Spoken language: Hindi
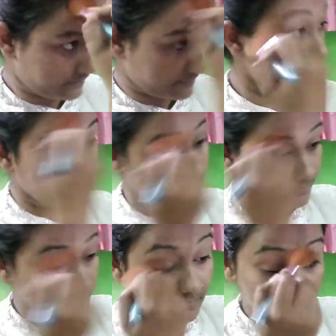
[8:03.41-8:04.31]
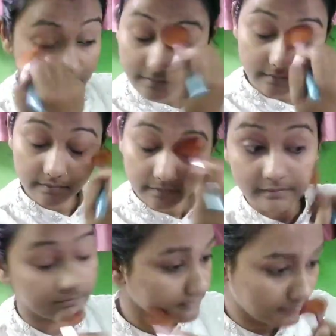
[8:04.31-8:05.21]
तो इसीलिए सोचा चलो
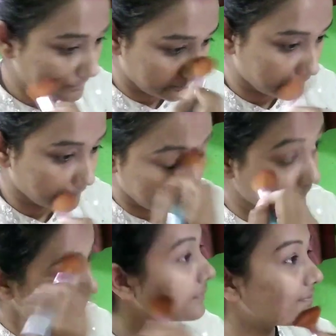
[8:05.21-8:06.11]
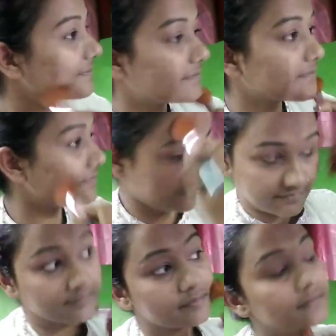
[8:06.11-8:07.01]
थोड़ा सा मेकअप वगैरह करके एंड
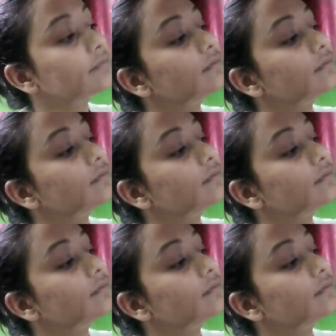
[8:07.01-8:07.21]
रील्स वीडियो